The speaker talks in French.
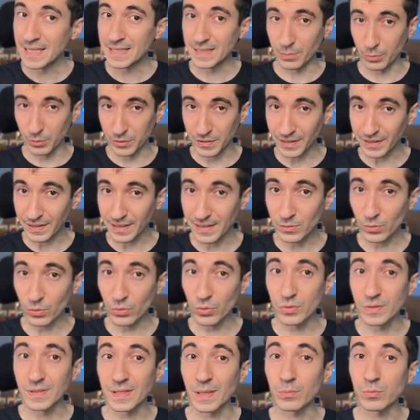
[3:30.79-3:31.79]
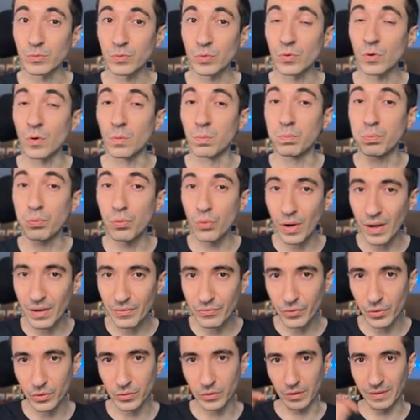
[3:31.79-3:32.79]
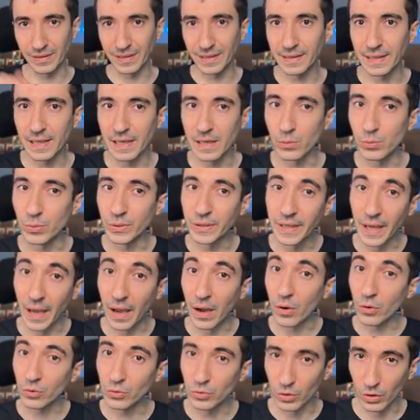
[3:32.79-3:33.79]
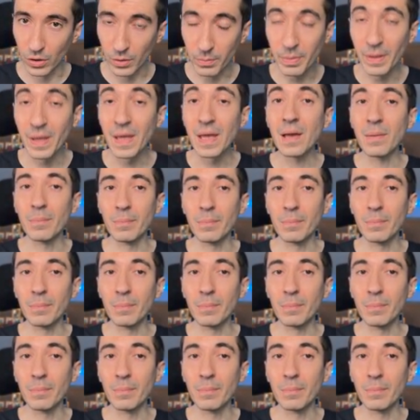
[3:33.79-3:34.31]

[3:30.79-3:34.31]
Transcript: C'est pour cette raison que Samsung pourra vendre des télé 8K en Europe,